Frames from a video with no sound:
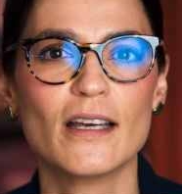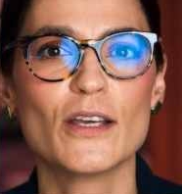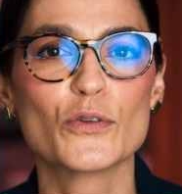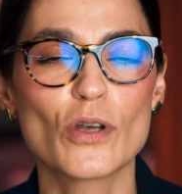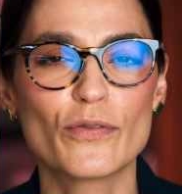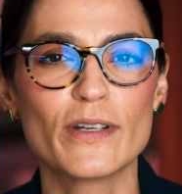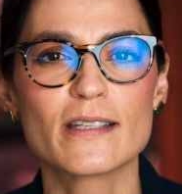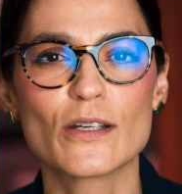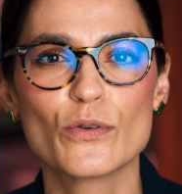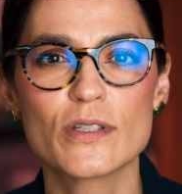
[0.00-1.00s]
Eu sou a
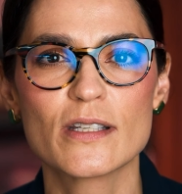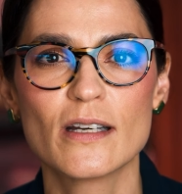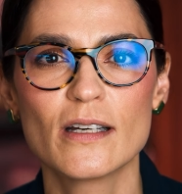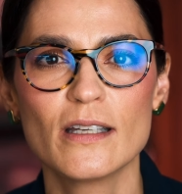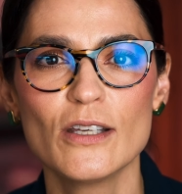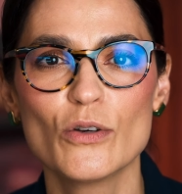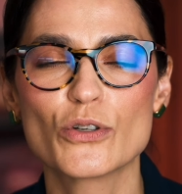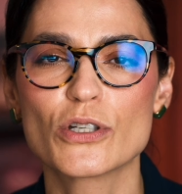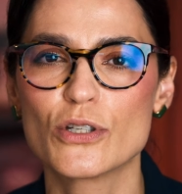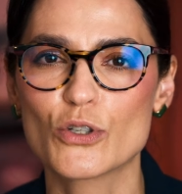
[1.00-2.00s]
Vanessa Rosan e hoje
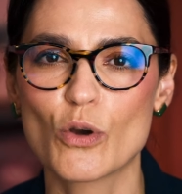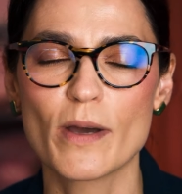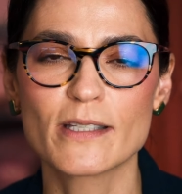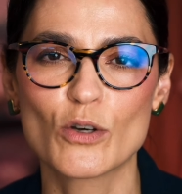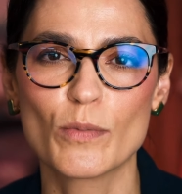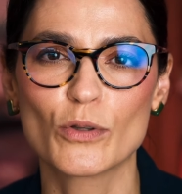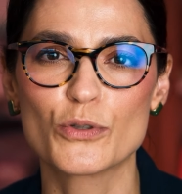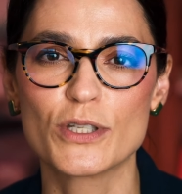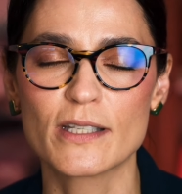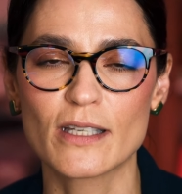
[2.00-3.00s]
a gente começa com uma
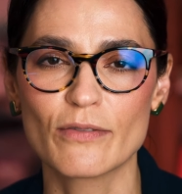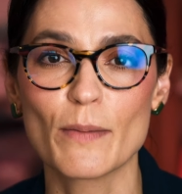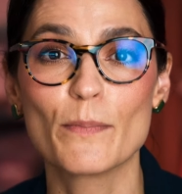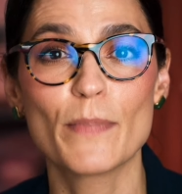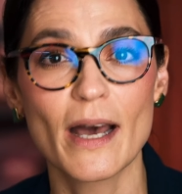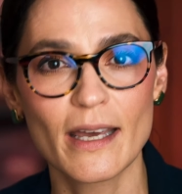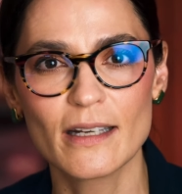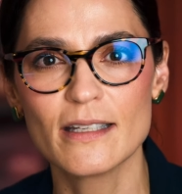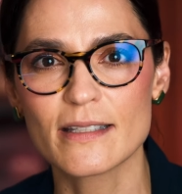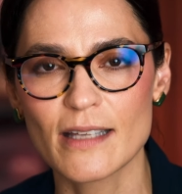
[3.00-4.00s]
notícia que vai
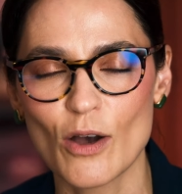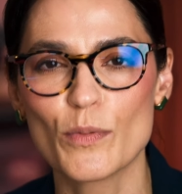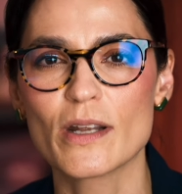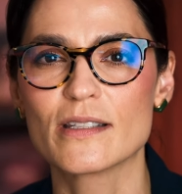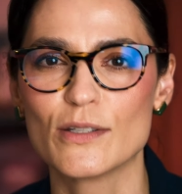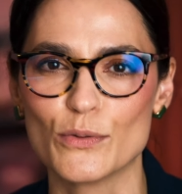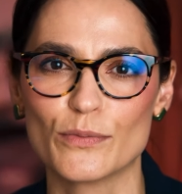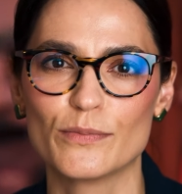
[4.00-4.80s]
paralisar o Brasil.